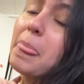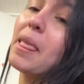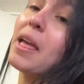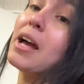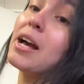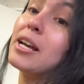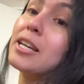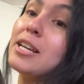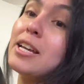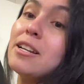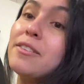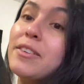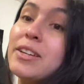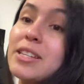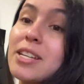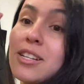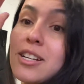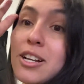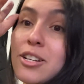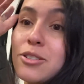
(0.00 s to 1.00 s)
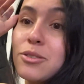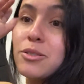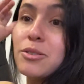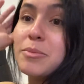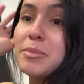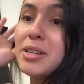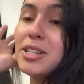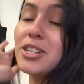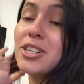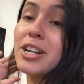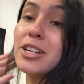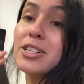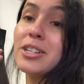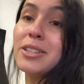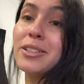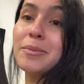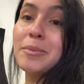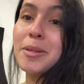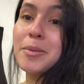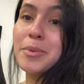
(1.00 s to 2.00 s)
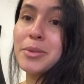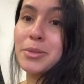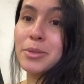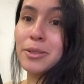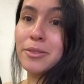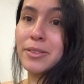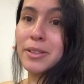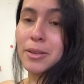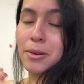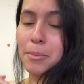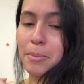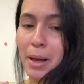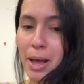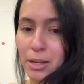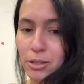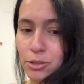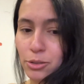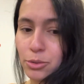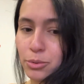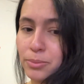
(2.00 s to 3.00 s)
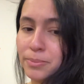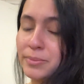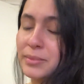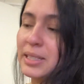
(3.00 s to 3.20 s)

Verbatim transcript: Aí ele fez a Jade dormir, já tá dormindo, por isso que eu tô falando baixo.